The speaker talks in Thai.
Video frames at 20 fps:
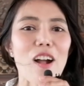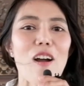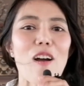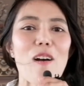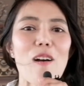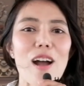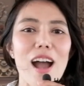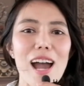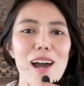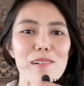ข
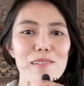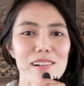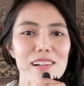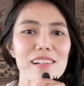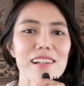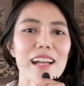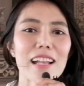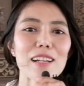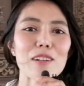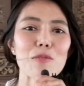อเข้า
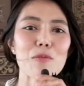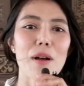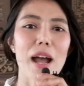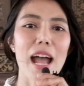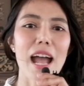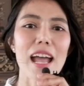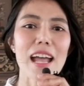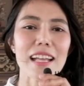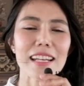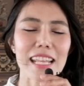เรือนหรือ
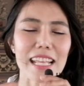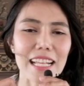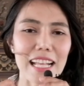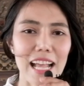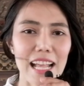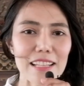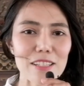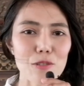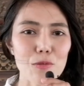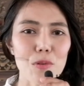ว่าในการ